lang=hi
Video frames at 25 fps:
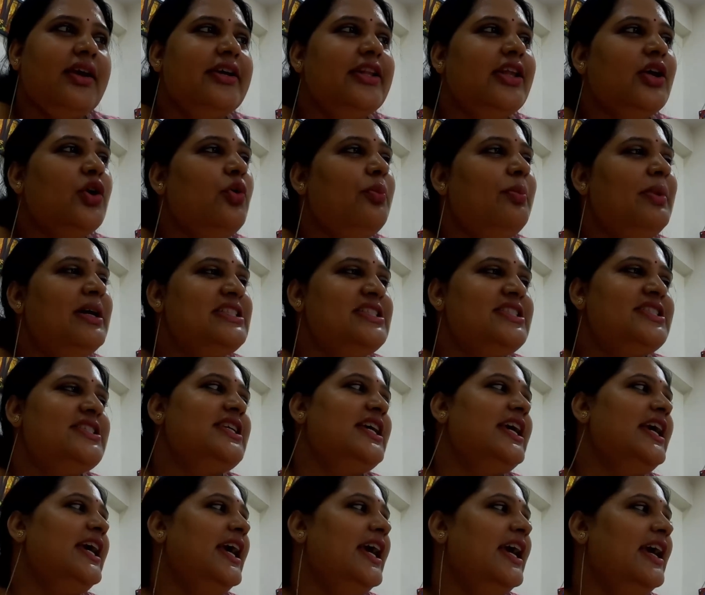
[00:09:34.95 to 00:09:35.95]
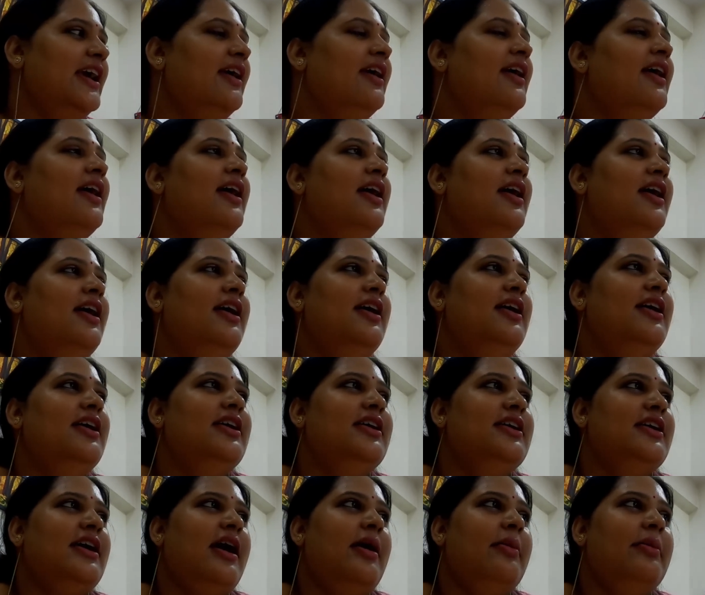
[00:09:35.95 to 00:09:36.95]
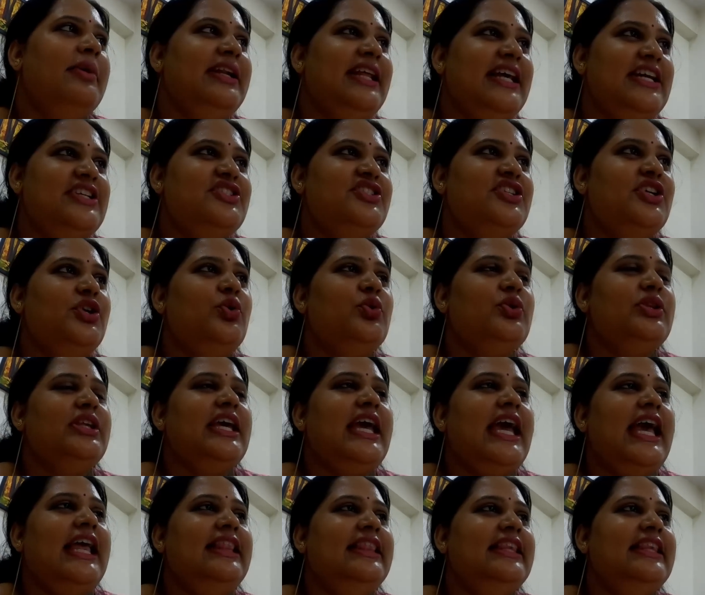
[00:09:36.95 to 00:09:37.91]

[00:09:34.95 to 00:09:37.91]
ये देखो बच्चे हैं आ, हमें टेंशन होती है